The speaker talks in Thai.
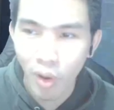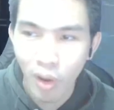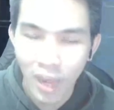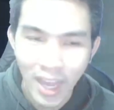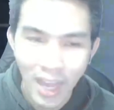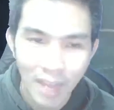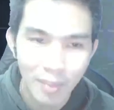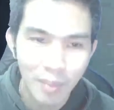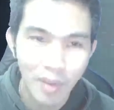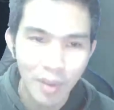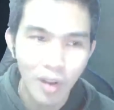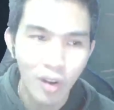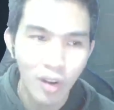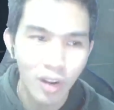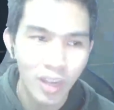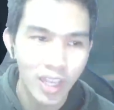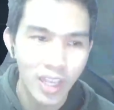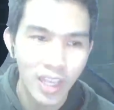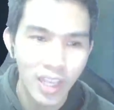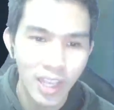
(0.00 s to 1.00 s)
อกง่ายแม่งไม่ออก
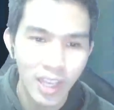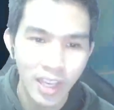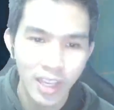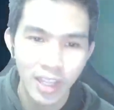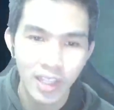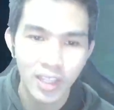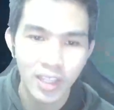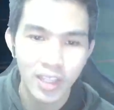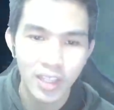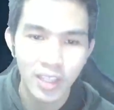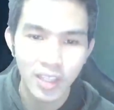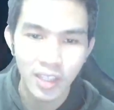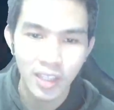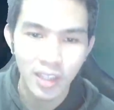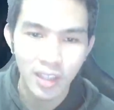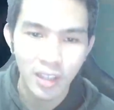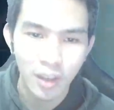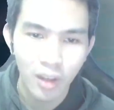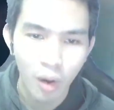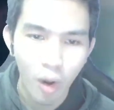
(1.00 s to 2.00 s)
เลยเฮีย
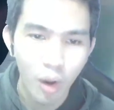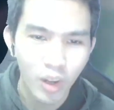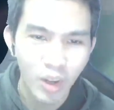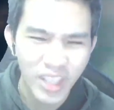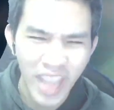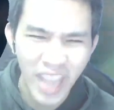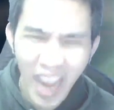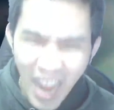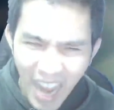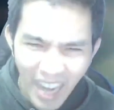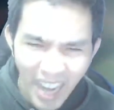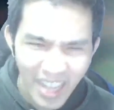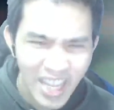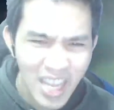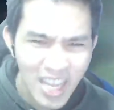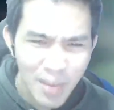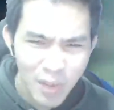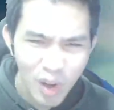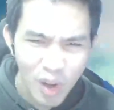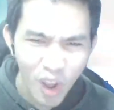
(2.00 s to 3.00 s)
ออกยากไอ้
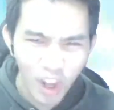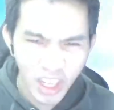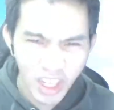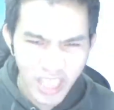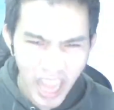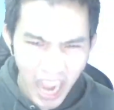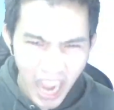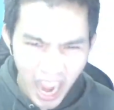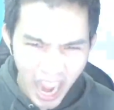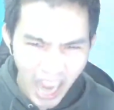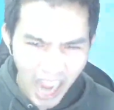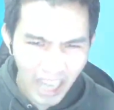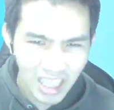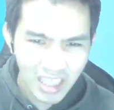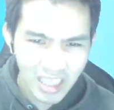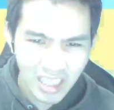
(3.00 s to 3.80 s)
เฮียมันออกยาก